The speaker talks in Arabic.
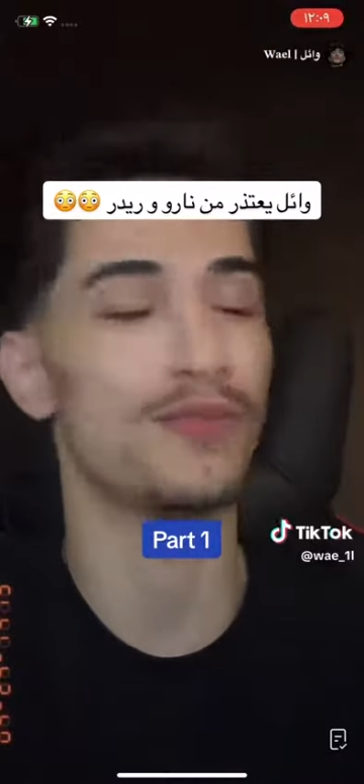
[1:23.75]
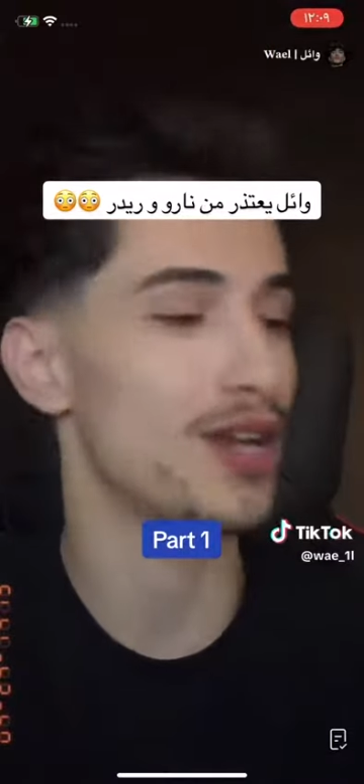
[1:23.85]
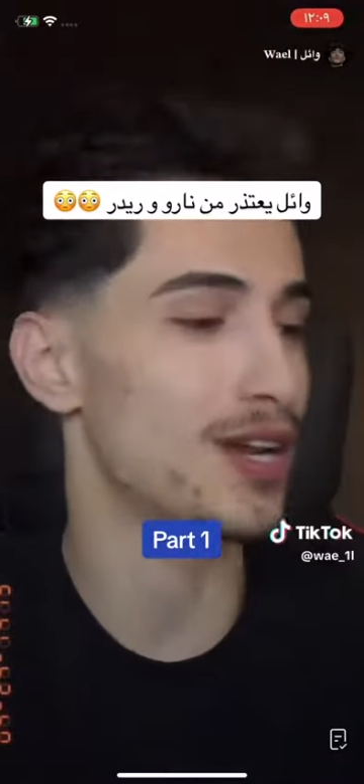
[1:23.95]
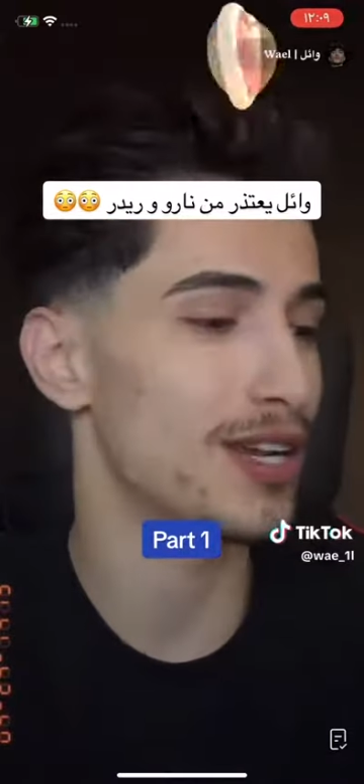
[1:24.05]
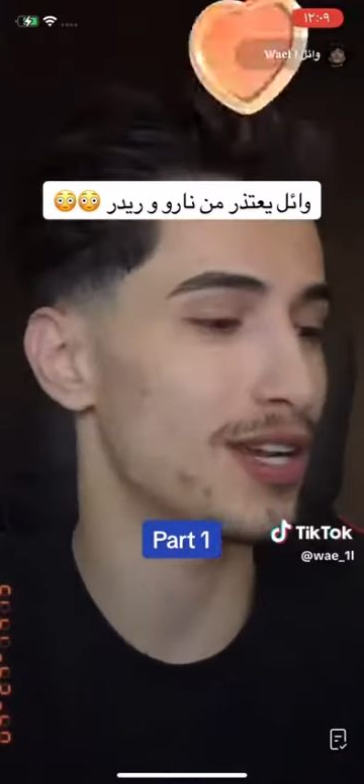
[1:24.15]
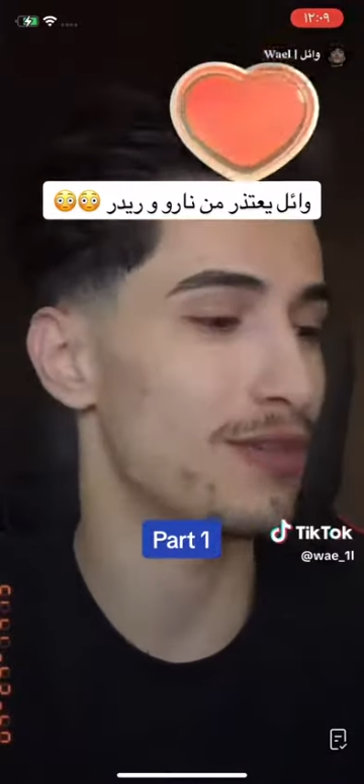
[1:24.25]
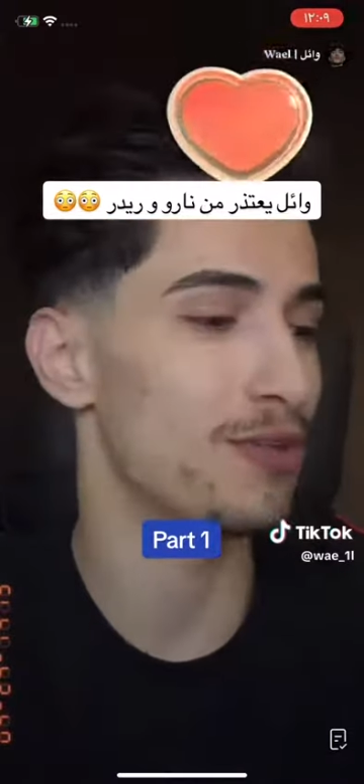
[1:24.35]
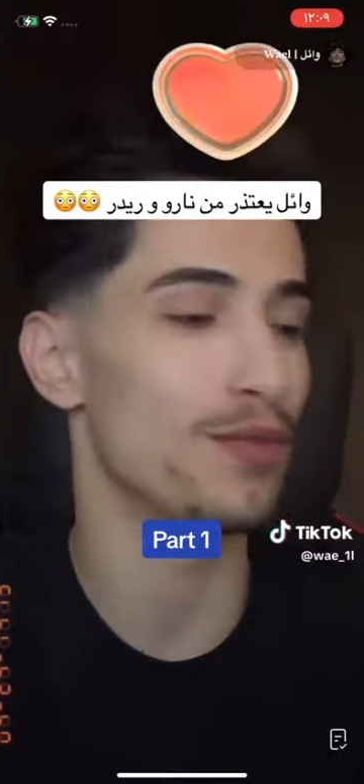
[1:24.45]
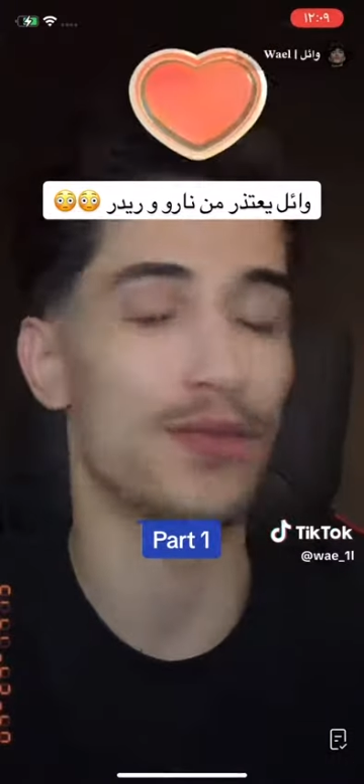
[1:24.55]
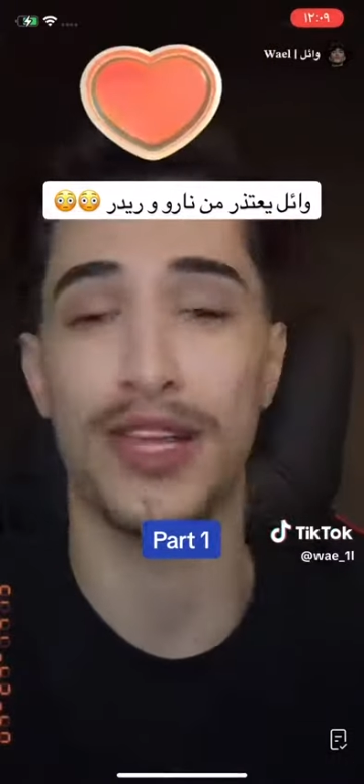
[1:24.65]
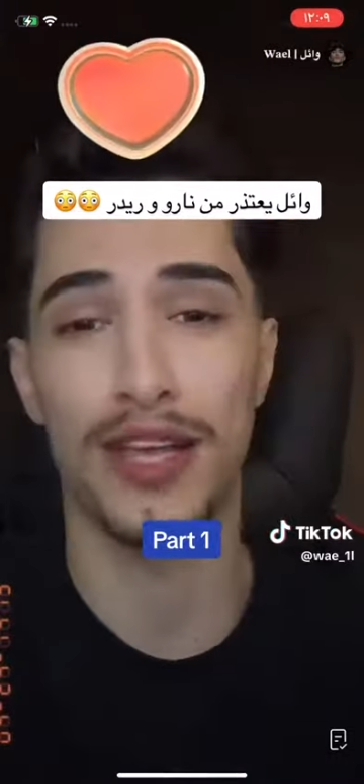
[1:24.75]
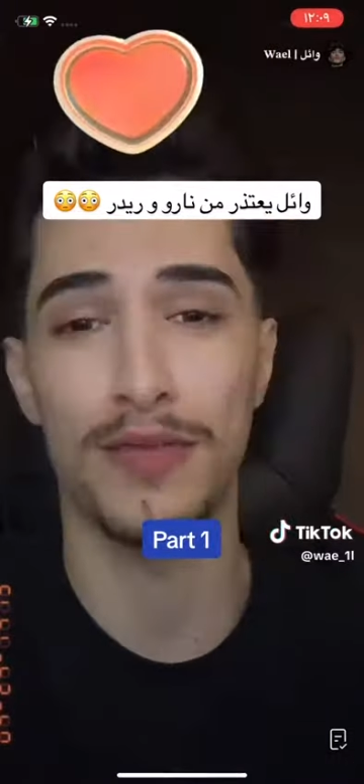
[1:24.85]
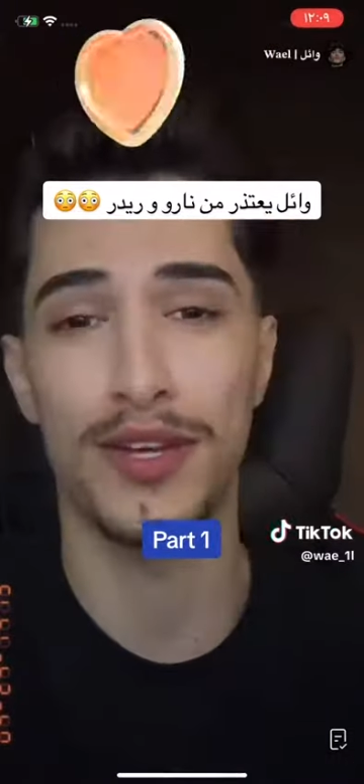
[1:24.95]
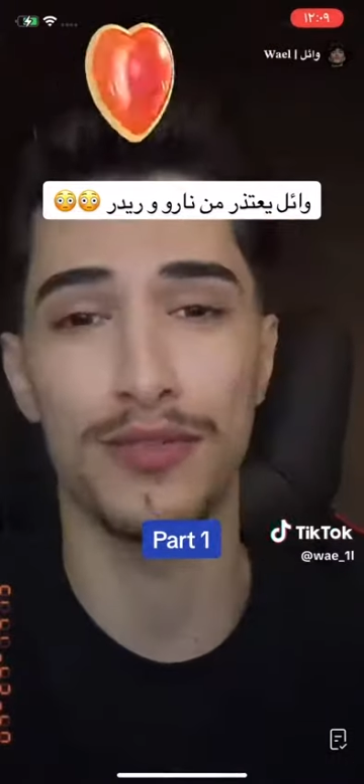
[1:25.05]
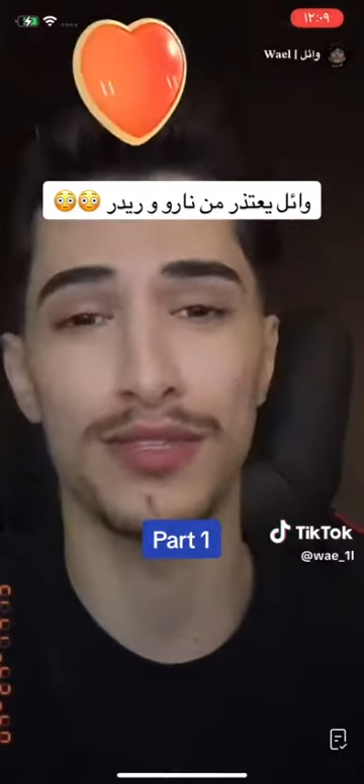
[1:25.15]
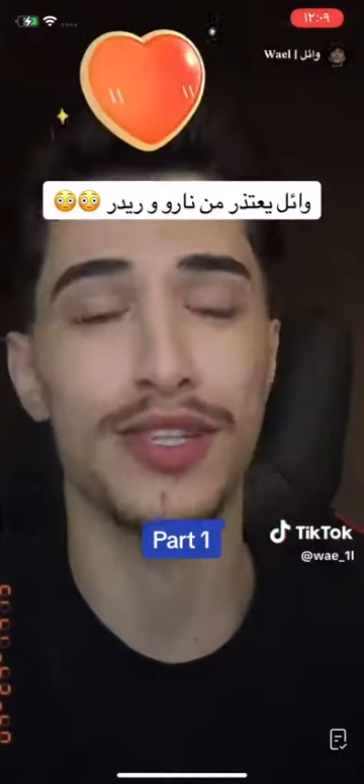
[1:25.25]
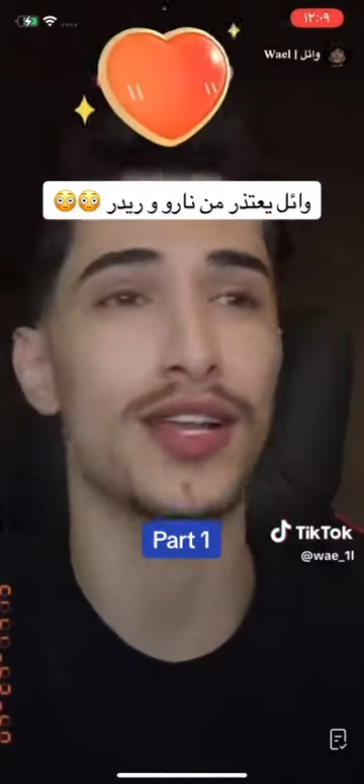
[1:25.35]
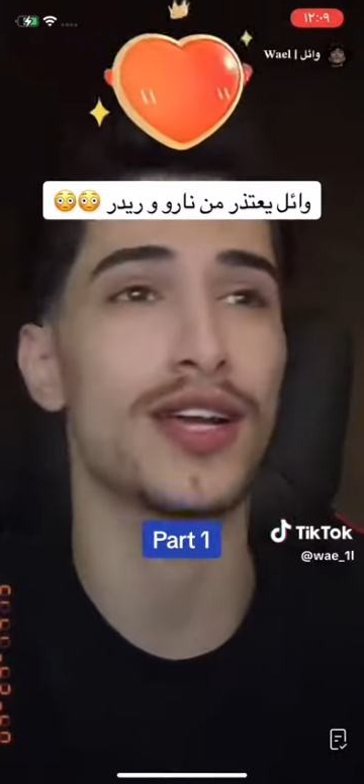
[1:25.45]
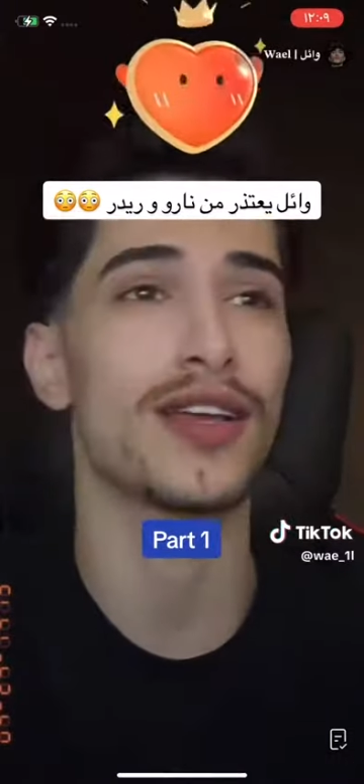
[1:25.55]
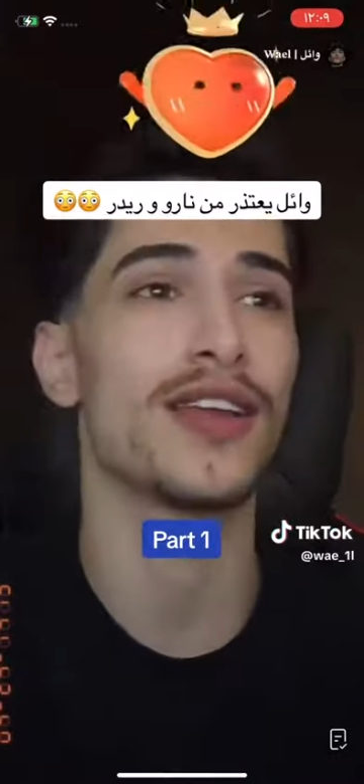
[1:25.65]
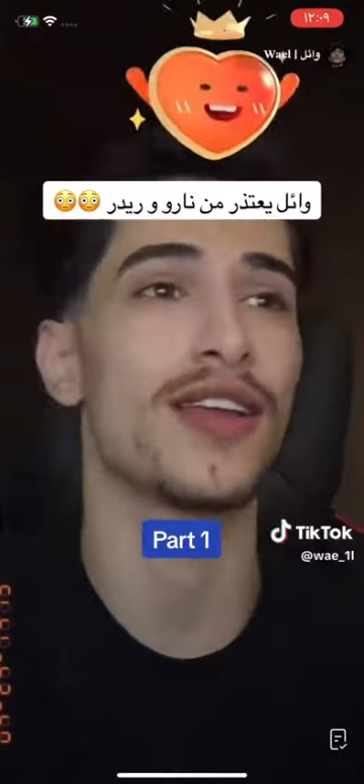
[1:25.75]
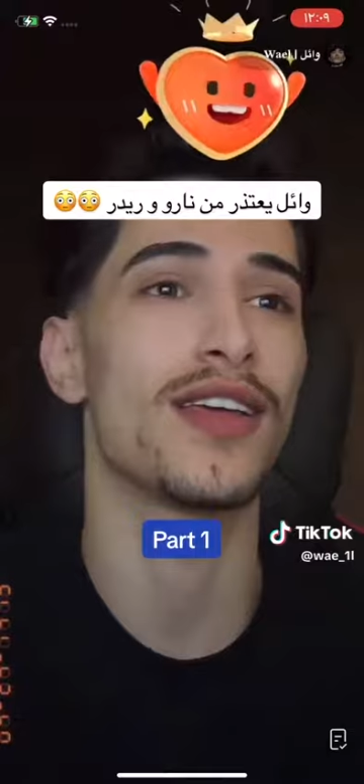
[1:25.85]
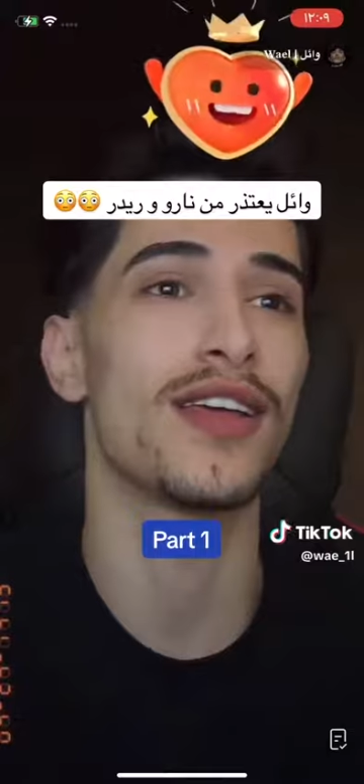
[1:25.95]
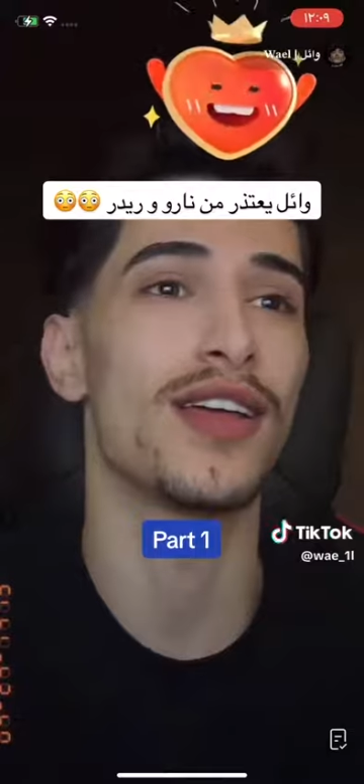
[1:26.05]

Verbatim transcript: ما راح نحكي بيوم من الايام انا وانت لكن